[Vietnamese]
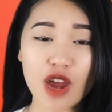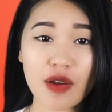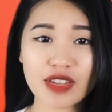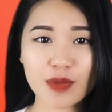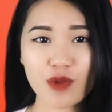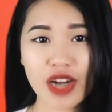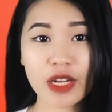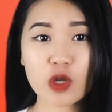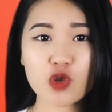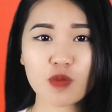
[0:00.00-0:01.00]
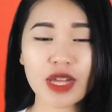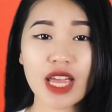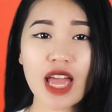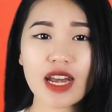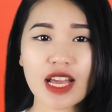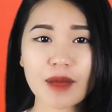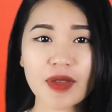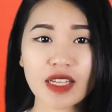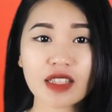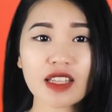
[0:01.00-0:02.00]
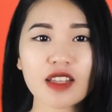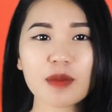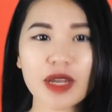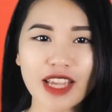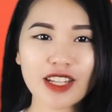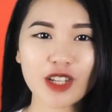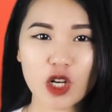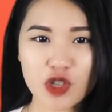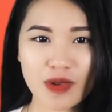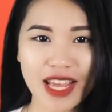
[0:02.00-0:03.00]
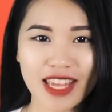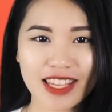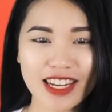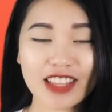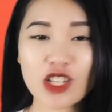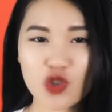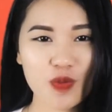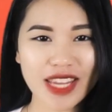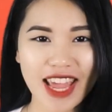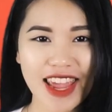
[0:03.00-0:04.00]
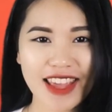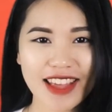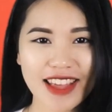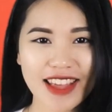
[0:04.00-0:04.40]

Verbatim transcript: share và subscribe kênh của chúng mình để cập nhật những tin tức mới nhất có trong ngày đến từ chúng mình nhé.